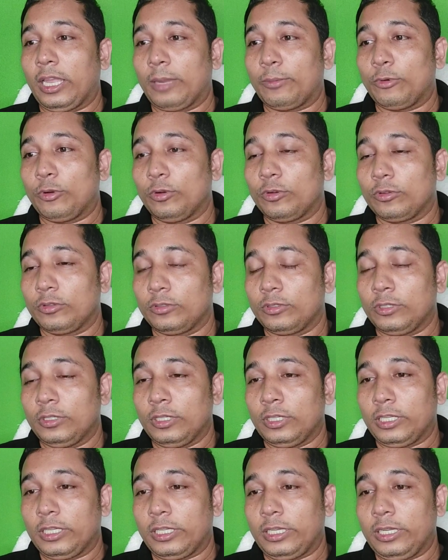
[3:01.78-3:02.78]
এবং
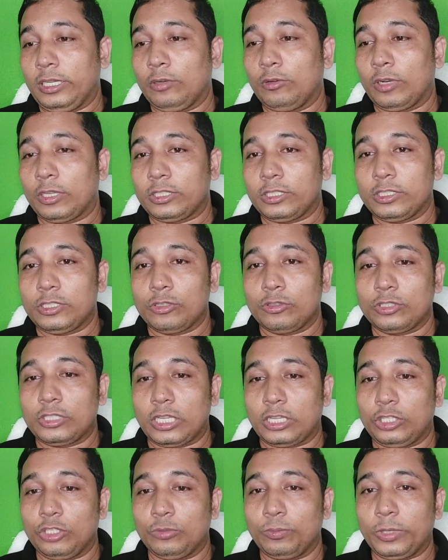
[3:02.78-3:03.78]
এইগুলাতে যেন
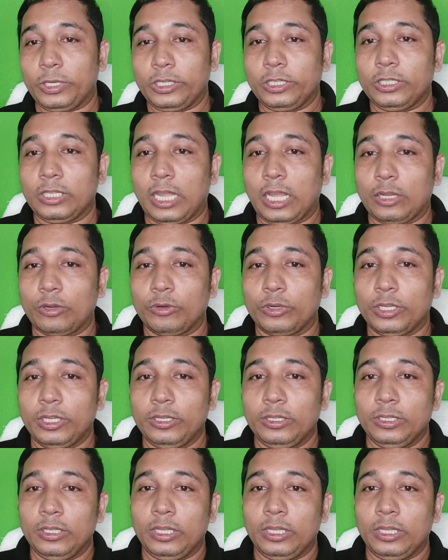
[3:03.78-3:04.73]
জাতীয় পার্টি না করে